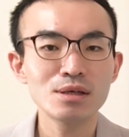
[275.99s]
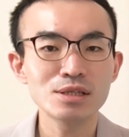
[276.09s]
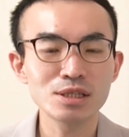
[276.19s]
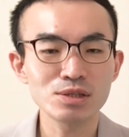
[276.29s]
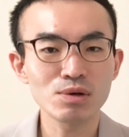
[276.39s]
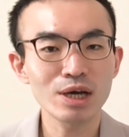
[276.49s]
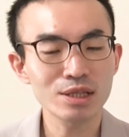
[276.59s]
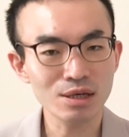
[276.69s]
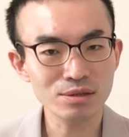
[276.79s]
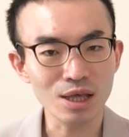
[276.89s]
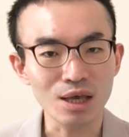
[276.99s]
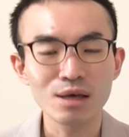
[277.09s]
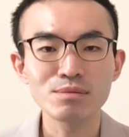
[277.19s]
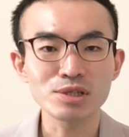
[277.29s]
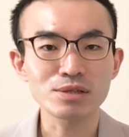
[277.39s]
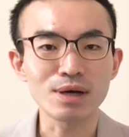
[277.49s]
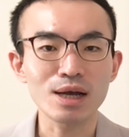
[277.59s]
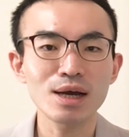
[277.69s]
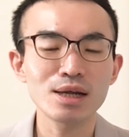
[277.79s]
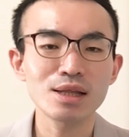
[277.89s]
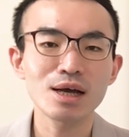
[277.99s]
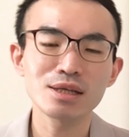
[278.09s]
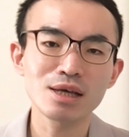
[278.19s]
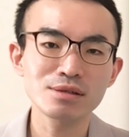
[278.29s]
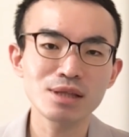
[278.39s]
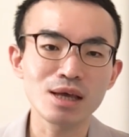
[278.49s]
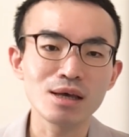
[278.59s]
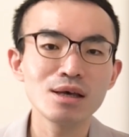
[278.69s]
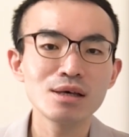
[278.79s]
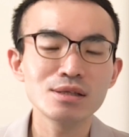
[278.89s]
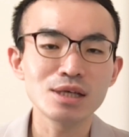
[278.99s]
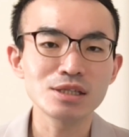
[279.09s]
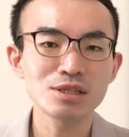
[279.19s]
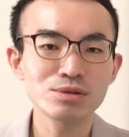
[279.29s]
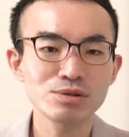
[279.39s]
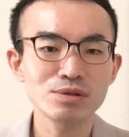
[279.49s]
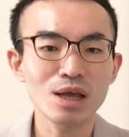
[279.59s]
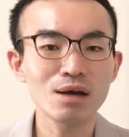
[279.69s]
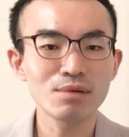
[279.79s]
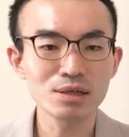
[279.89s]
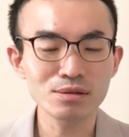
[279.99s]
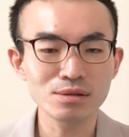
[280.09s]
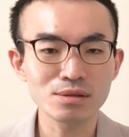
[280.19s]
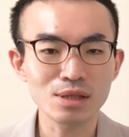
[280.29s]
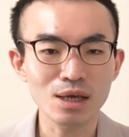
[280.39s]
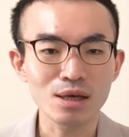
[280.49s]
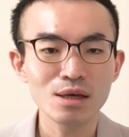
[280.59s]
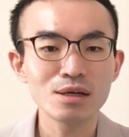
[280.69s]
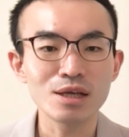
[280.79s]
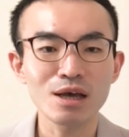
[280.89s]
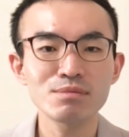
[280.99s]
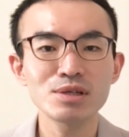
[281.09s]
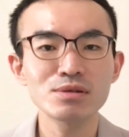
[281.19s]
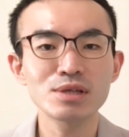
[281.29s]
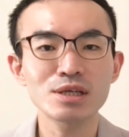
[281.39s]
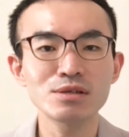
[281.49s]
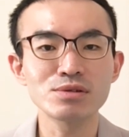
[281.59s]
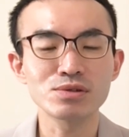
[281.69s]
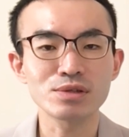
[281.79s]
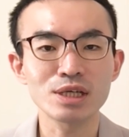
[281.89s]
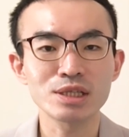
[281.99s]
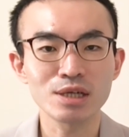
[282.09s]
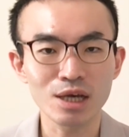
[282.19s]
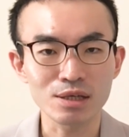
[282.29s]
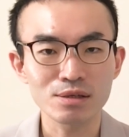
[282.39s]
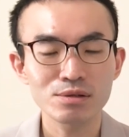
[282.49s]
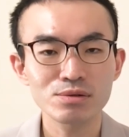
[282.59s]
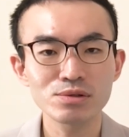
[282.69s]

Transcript: 心臓が痛くて、もしくは体が痛くて、全身の状態が悪くって、リハビリをできる状態じゃない。